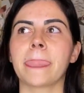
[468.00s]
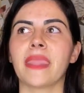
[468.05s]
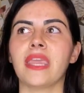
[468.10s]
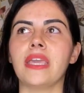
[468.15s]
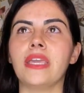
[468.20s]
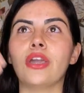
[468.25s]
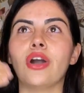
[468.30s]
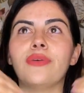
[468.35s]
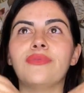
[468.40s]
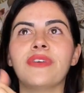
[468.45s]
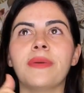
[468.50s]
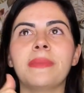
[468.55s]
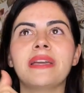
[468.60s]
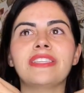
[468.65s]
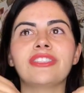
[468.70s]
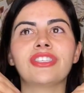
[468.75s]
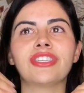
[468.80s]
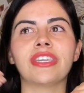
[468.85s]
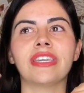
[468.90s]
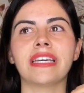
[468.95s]
E
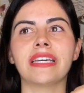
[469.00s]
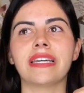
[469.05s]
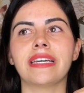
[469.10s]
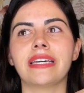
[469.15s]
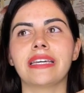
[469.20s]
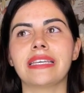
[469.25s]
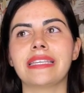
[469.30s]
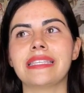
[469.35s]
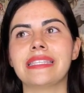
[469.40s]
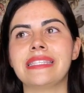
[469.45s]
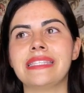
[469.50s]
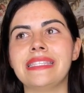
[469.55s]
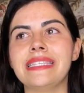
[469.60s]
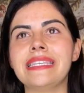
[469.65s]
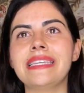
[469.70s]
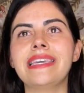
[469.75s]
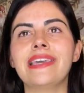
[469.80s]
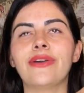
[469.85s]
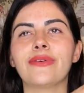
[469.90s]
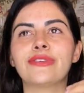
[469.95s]
obviamente que eh,
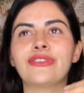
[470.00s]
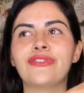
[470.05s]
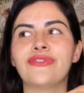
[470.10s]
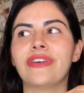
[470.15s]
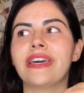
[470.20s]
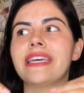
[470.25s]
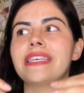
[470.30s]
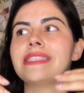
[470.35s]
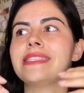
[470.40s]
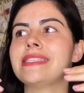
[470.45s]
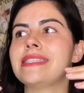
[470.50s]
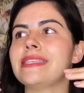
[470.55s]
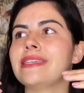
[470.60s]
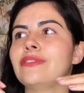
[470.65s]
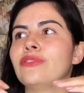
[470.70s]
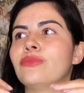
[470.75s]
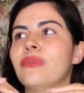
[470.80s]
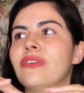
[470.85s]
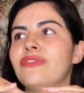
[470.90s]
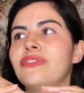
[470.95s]
se eu tivesse
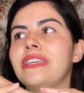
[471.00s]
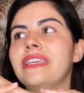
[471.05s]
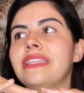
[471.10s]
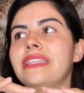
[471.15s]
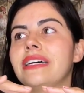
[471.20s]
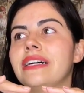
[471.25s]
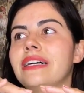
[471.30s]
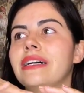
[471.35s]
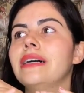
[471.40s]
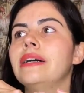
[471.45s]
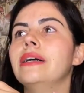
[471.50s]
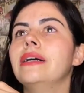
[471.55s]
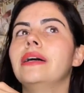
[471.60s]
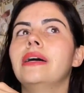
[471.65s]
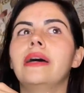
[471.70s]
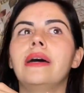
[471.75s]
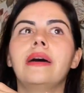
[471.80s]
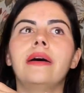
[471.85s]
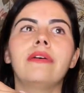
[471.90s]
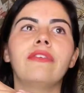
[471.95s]
numa vida
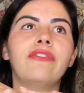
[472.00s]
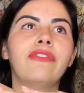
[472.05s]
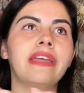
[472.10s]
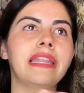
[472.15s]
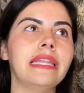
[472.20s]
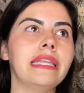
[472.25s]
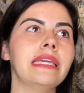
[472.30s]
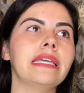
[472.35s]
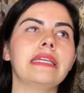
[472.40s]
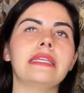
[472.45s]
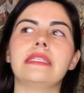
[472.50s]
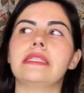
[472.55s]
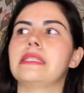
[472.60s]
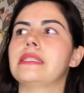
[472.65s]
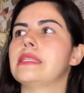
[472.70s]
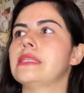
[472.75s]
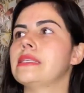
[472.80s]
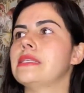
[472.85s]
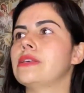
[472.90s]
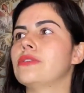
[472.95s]
feliz,
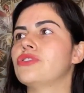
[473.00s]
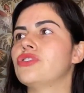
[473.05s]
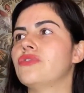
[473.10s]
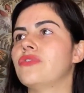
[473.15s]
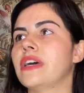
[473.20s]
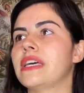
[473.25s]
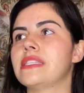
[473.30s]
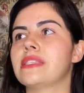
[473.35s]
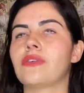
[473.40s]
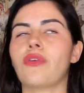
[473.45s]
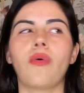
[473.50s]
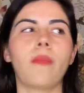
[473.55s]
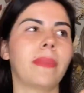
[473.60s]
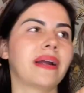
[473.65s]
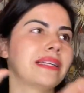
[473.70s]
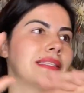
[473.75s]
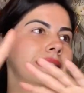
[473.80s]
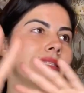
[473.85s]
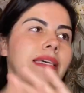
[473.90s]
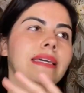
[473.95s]
se eu tivesse com um
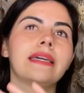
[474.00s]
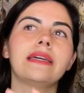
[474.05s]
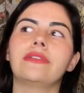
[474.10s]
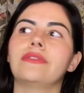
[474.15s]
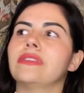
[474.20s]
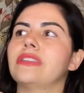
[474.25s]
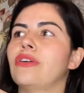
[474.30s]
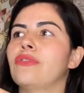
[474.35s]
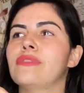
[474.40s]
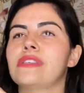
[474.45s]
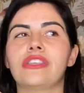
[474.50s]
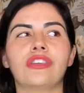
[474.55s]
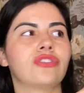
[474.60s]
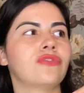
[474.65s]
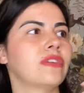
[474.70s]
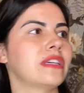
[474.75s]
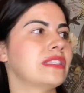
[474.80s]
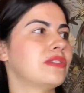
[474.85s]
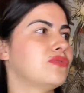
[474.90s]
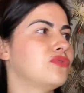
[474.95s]
parceiro e talvez eu
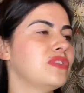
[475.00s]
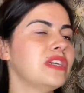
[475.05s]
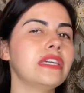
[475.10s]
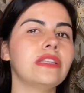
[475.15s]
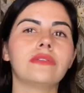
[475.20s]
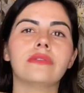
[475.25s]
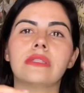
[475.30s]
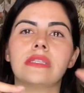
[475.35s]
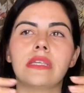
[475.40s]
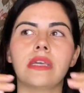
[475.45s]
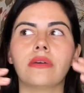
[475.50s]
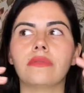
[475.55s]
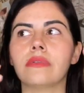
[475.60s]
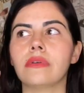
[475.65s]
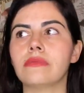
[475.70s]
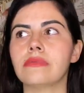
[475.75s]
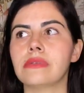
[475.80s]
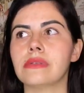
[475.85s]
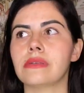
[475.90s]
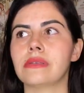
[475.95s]
tivesse filhos, eu
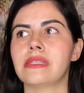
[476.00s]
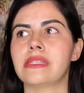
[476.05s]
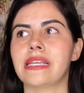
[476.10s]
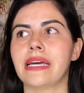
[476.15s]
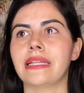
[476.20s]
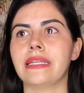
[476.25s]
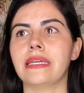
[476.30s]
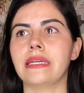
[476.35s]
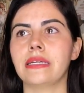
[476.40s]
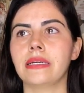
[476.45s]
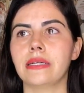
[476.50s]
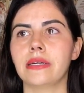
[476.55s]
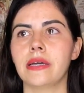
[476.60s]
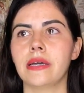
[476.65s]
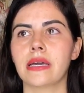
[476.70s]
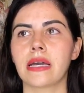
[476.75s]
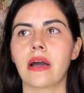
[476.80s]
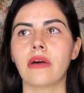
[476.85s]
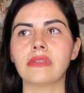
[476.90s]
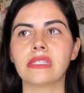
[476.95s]
não estaria
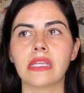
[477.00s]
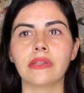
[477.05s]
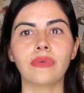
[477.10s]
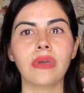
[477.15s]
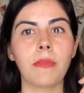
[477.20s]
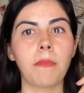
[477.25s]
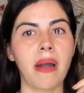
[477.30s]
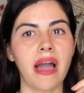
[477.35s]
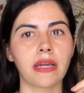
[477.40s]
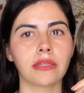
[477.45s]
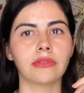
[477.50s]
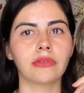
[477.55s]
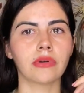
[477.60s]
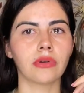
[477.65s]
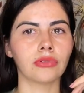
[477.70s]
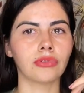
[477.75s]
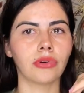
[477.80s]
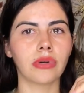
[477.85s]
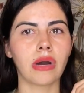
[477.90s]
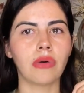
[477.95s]
causando o impacto que
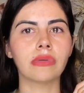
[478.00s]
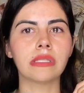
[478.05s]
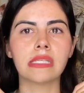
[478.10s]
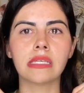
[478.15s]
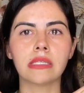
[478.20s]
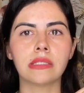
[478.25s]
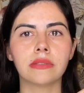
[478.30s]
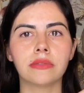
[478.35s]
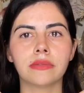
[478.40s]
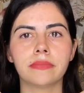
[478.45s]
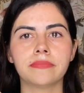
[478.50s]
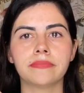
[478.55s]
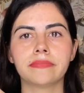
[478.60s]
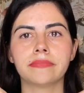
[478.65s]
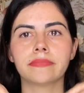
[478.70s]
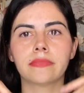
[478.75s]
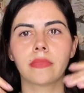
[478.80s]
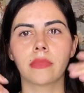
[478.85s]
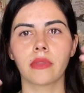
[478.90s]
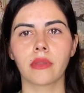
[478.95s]
eu tô causando
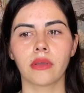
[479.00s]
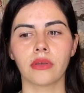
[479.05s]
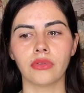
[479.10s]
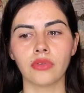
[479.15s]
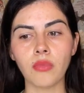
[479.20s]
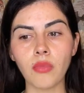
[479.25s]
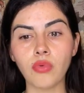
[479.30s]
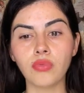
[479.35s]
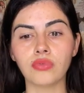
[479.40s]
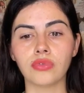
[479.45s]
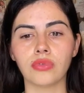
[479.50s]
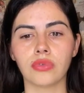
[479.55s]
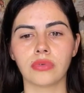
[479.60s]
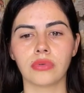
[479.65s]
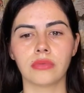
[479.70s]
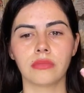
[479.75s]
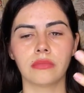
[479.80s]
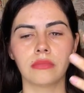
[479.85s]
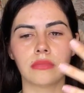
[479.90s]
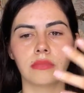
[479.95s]
no mundo.
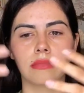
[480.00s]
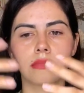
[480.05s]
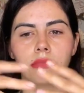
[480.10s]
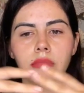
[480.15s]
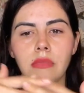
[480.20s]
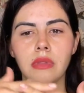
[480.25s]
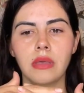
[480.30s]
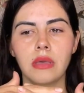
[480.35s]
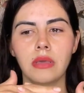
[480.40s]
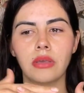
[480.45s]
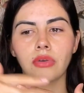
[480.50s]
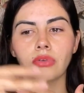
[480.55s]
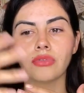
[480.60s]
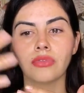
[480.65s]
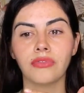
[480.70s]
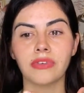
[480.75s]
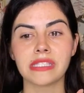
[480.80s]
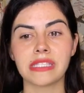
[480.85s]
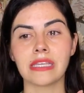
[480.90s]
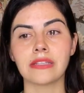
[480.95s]
Que eu tô
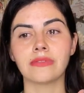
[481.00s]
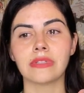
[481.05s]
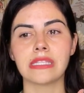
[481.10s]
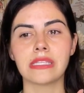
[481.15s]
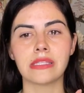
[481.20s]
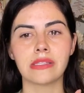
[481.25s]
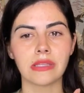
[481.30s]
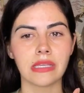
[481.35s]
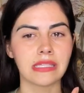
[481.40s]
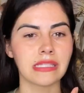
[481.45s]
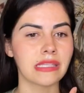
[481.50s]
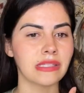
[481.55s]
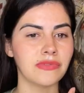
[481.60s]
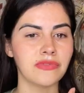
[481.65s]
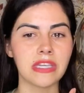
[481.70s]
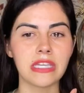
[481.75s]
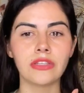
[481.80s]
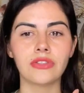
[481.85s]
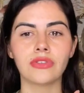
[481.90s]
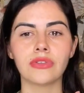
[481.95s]
fazendo esses, esses
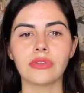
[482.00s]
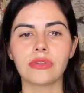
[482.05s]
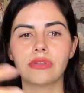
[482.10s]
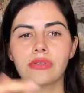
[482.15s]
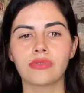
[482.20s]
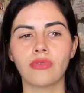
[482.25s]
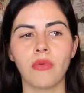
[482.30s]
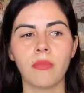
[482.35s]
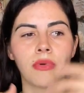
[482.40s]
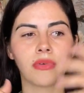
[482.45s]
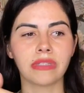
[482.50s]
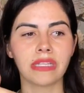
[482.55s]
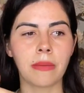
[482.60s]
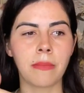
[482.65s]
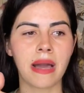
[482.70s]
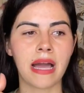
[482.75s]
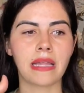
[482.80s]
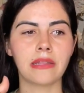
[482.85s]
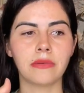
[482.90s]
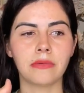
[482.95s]
vídeos com o meu
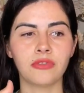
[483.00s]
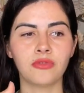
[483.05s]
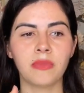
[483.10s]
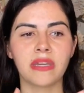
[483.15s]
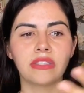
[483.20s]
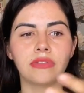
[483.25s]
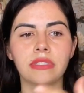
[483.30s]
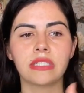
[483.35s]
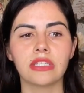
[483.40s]
trabalho de mentoria